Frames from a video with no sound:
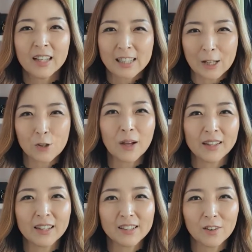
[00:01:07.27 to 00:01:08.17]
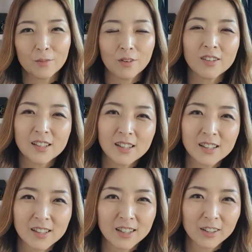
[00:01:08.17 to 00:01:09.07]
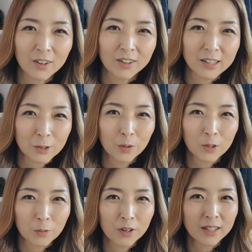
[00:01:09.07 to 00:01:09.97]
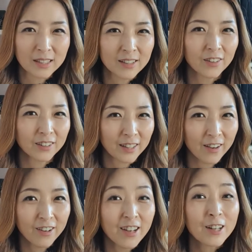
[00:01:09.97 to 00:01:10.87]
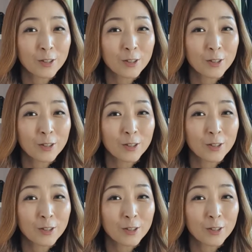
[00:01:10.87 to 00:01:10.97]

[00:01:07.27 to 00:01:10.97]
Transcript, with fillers: 자주 만나서 브런치를 즐기던 레스토랑 공간이 있었는데요.